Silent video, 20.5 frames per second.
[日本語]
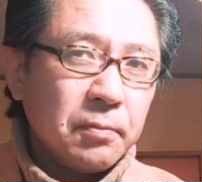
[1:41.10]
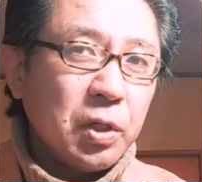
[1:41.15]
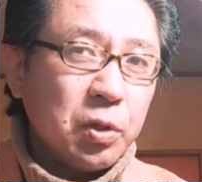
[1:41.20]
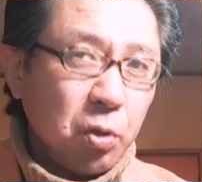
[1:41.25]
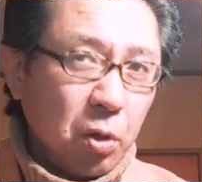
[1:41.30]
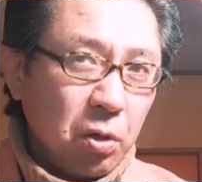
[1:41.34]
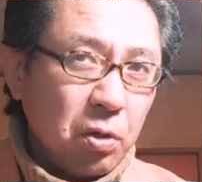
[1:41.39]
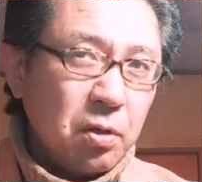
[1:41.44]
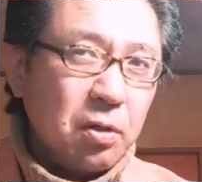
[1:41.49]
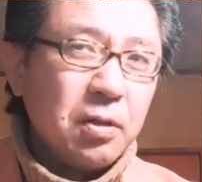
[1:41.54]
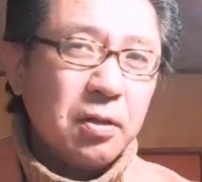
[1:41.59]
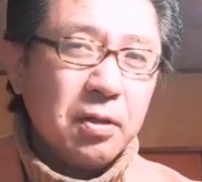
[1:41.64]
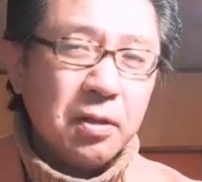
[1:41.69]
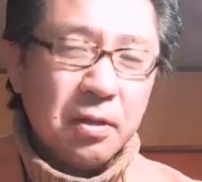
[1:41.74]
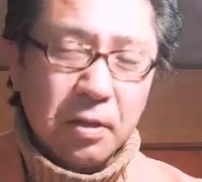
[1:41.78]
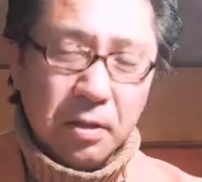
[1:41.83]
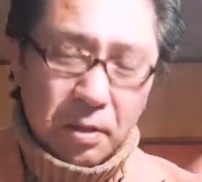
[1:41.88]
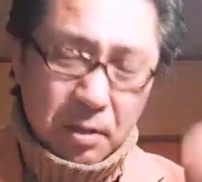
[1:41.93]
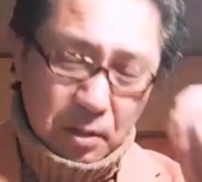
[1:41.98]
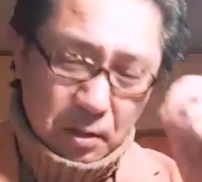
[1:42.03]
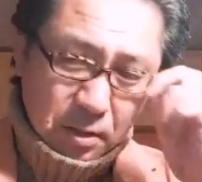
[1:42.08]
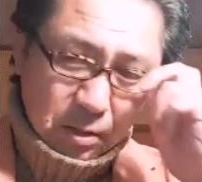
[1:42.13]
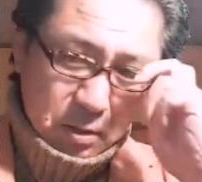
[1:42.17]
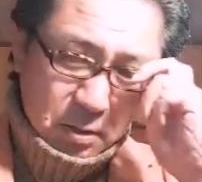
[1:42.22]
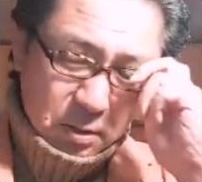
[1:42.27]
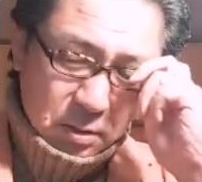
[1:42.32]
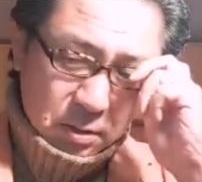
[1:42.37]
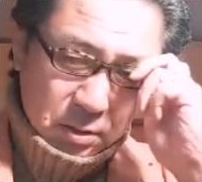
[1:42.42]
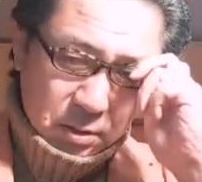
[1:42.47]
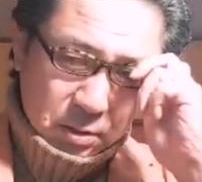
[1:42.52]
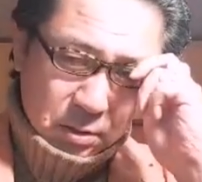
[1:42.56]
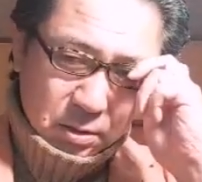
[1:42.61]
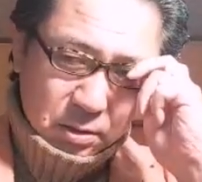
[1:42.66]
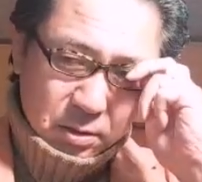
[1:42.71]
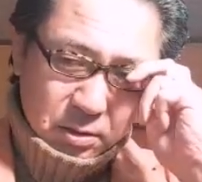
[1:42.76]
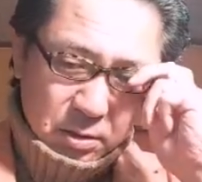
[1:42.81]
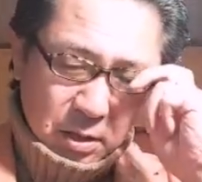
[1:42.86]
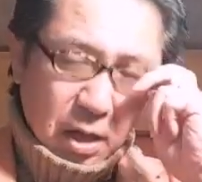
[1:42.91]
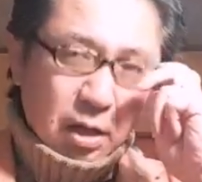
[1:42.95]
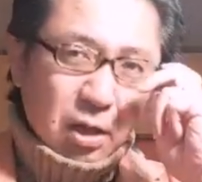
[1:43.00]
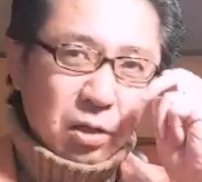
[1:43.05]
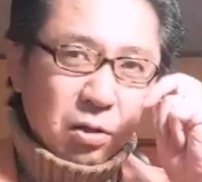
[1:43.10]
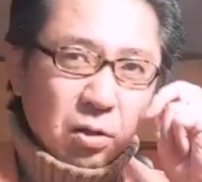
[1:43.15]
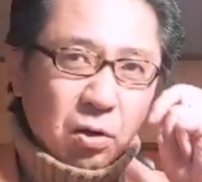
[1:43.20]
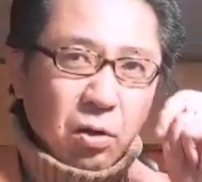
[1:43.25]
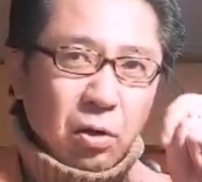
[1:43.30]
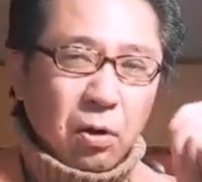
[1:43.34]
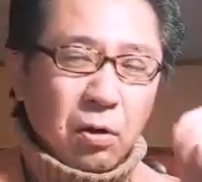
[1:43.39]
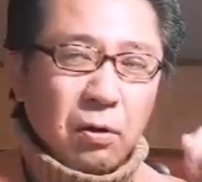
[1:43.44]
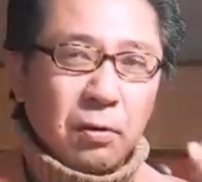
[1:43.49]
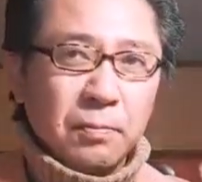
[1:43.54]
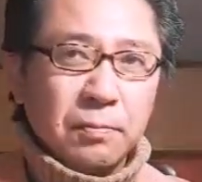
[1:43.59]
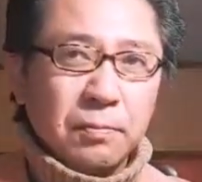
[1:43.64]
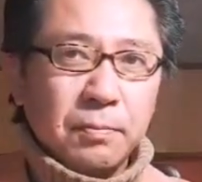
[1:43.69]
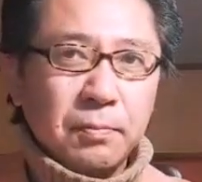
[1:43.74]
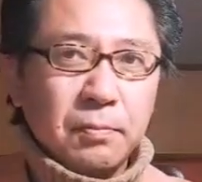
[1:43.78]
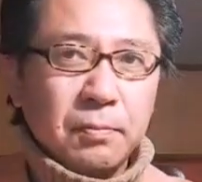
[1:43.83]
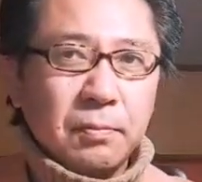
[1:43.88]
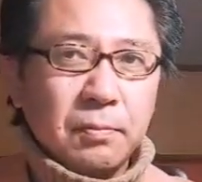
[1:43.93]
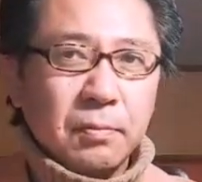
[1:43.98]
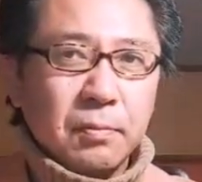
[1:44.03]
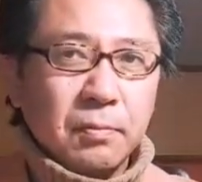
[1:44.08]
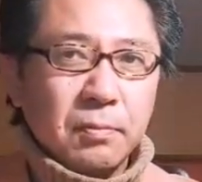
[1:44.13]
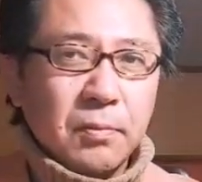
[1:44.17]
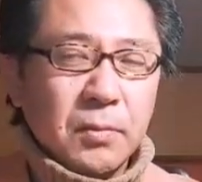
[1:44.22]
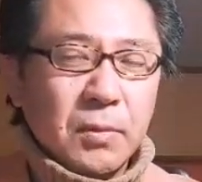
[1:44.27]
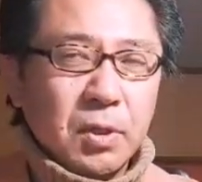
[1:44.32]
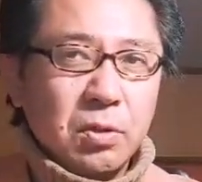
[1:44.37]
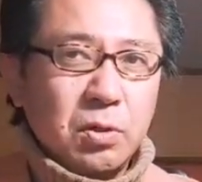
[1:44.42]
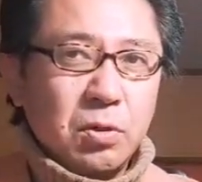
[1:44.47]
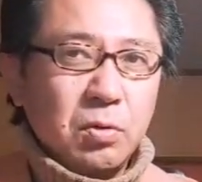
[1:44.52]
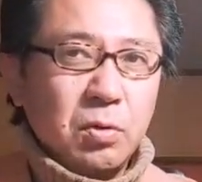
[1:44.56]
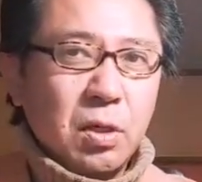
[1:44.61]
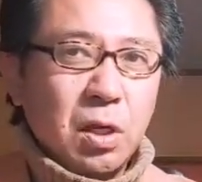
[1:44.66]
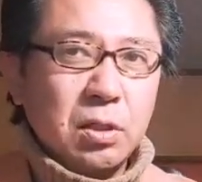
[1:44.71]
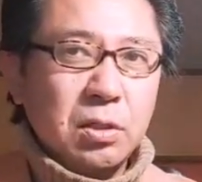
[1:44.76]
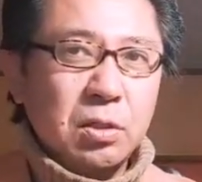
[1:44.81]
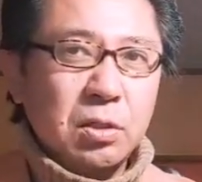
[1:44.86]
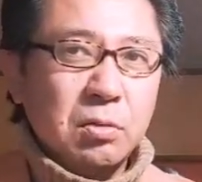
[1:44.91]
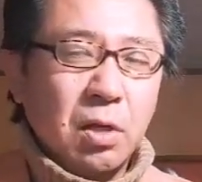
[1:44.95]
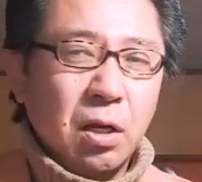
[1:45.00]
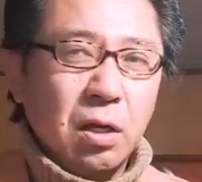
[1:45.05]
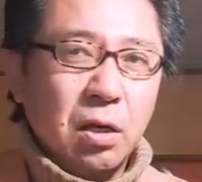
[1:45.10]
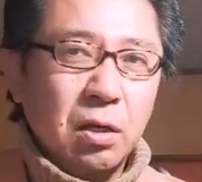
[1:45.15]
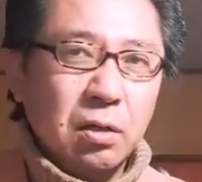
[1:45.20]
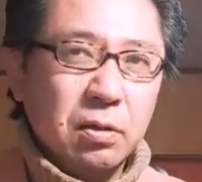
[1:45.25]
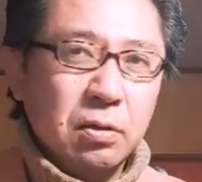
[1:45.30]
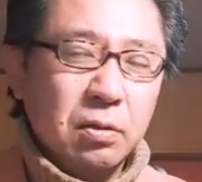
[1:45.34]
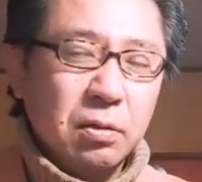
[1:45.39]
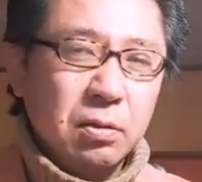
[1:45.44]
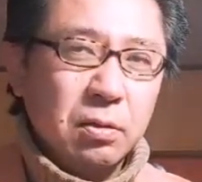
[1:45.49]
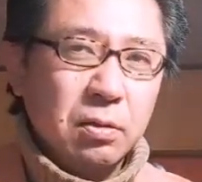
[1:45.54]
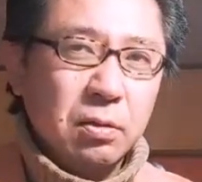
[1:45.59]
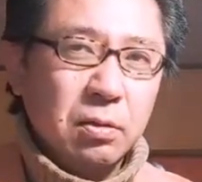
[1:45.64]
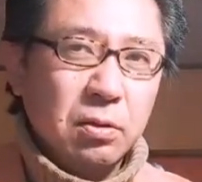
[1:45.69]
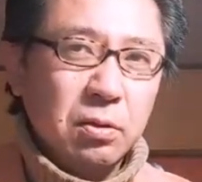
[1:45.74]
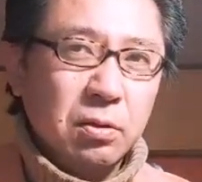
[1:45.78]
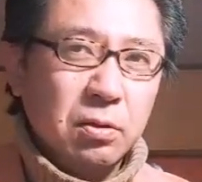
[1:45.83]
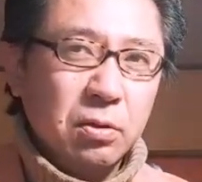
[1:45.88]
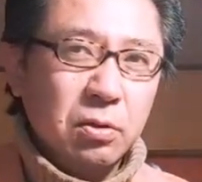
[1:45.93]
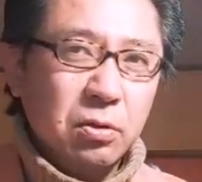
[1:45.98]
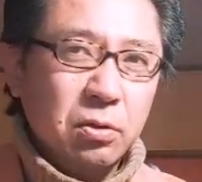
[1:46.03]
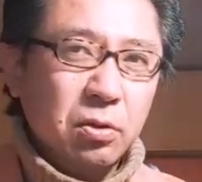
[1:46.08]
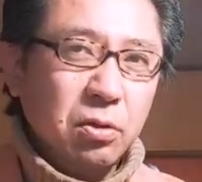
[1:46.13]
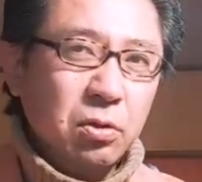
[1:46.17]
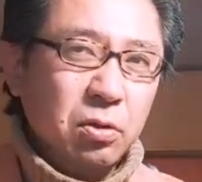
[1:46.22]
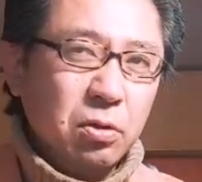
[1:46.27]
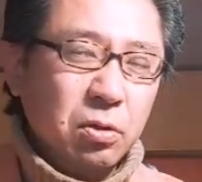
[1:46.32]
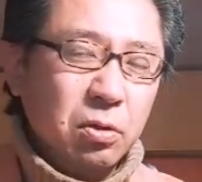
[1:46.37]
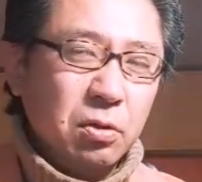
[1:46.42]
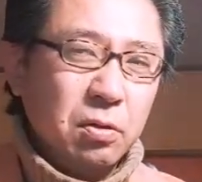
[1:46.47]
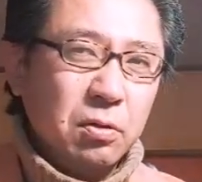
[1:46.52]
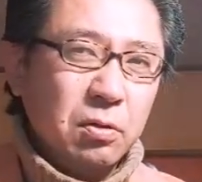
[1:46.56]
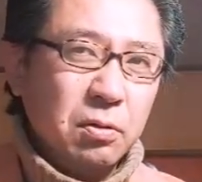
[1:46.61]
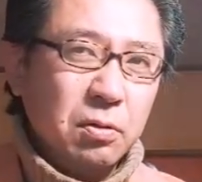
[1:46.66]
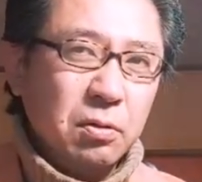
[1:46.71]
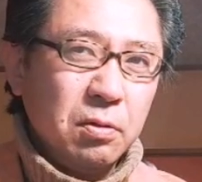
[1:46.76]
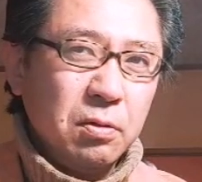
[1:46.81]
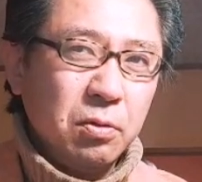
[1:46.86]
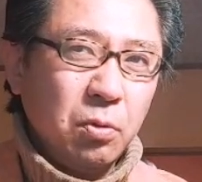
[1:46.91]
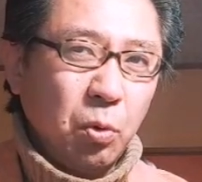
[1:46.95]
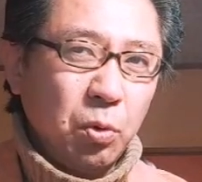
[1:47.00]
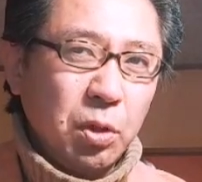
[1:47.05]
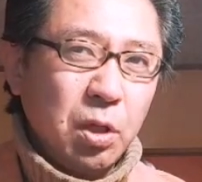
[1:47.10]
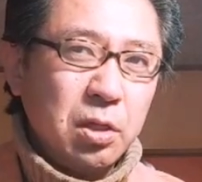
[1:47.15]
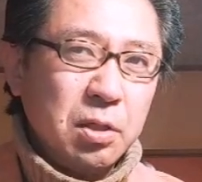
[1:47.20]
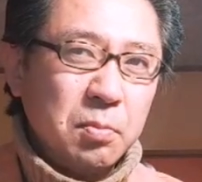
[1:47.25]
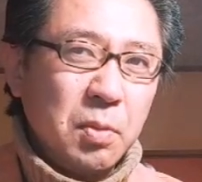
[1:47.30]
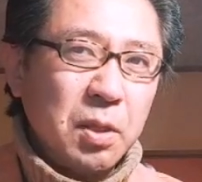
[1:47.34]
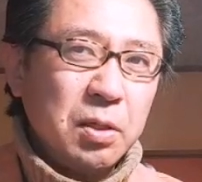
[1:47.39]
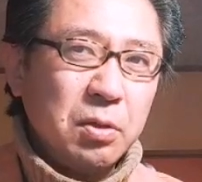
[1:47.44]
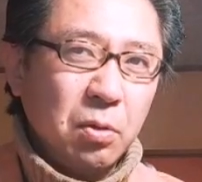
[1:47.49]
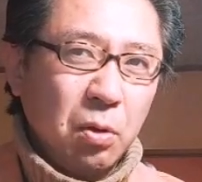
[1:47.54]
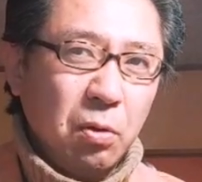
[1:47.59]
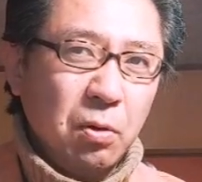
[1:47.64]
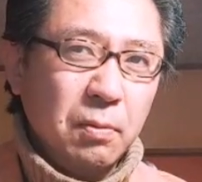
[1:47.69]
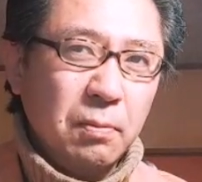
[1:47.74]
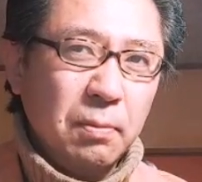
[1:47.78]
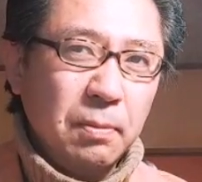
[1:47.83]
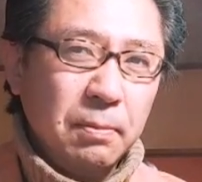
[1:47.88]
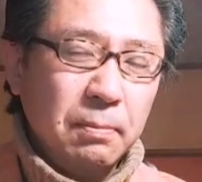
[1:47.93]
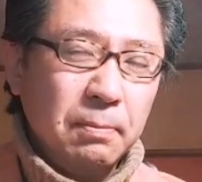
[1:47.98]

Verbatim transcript: でしょだけど週刊誌はすぐ特定しますよ